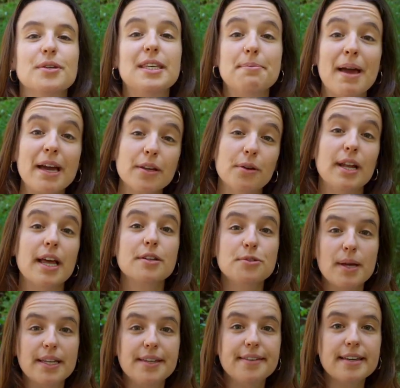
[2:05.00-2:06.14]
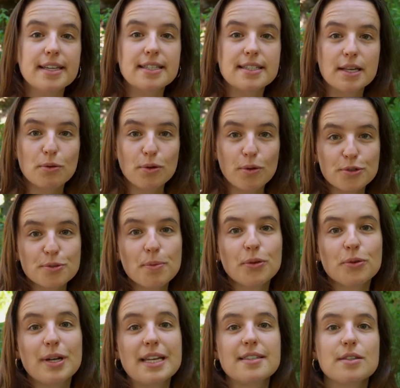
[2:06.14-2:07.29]
ce qui marque l'actualité, c'est le lancement
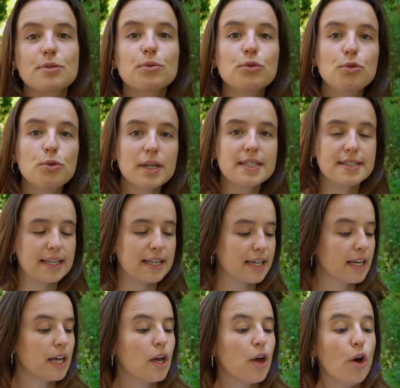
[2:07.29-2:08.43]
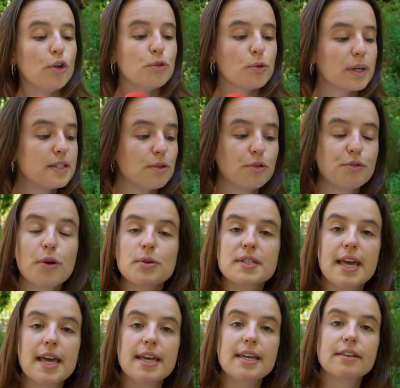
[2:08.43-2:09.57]
de la saison touristique. Touristes
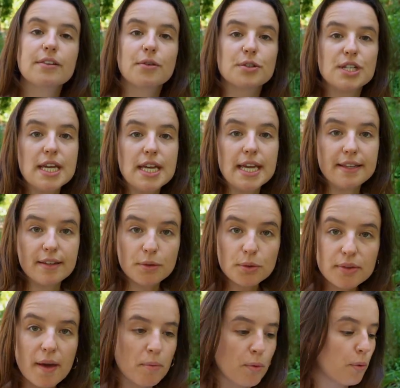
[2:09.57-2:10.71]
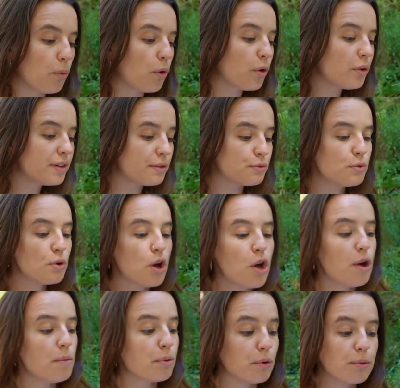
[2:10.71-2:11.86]
français et étrangers étaient notamment au rendez-vous
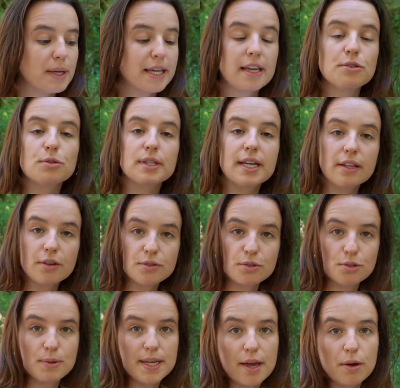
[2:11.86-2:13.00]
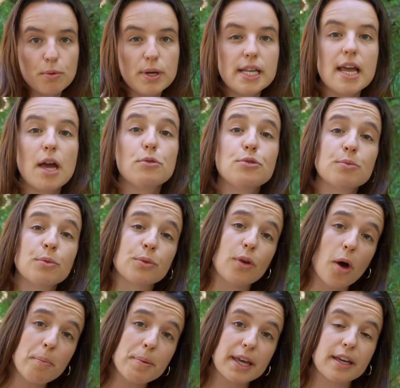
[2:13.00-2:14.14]
pour le week-end du 14 juillet, où il y a eu du monde
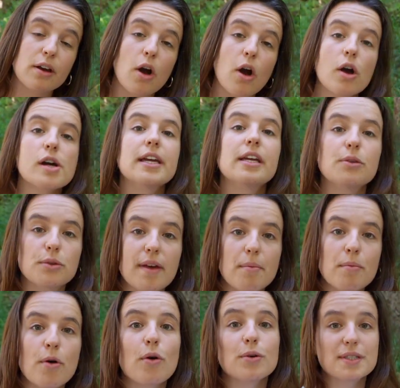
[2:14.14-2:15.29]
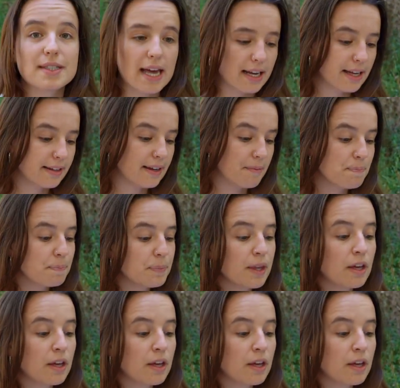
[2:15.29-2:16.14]
en Périgord et notamment en Sarladais.